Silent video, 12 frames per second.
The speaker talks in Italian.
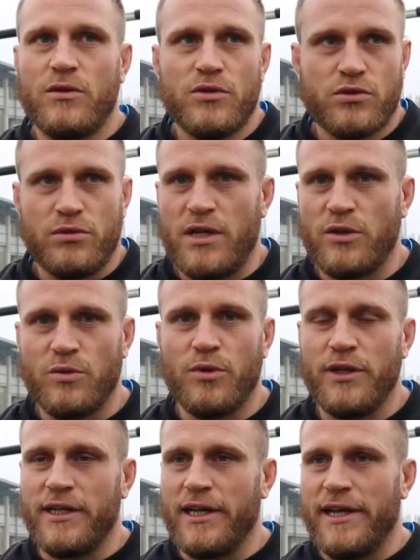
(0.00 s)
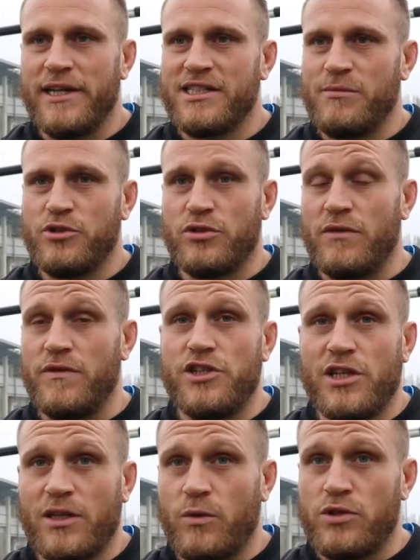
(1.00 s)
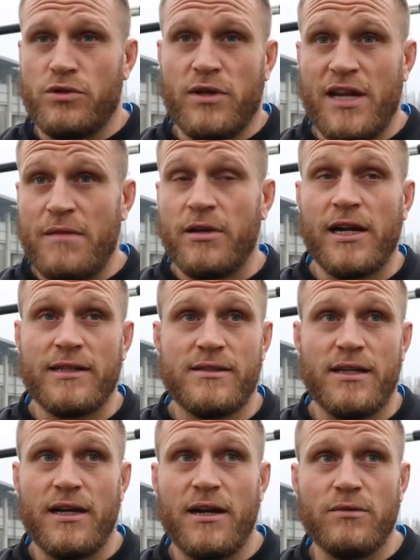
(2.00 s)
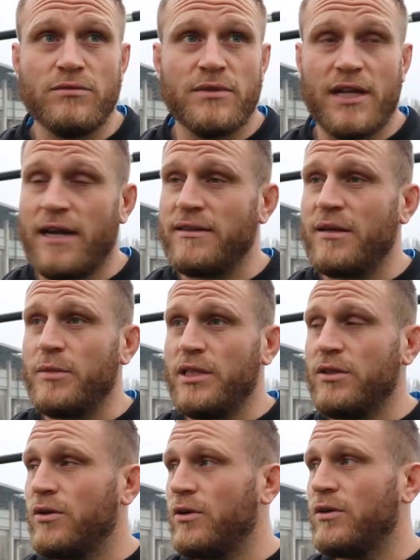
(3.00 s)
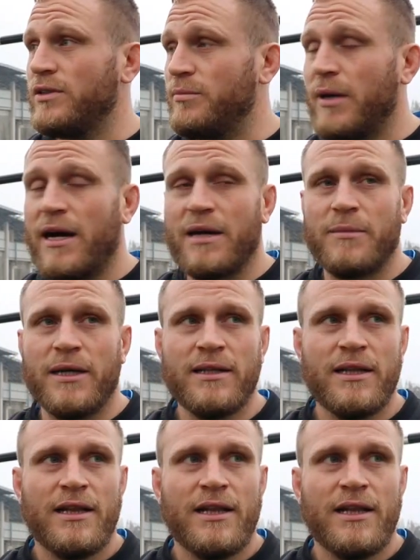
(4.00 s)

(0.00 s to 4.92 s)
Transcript: ho studiato un po' l'inglese, mi sono avvicinato a questo club grazie a un grande amico di Parma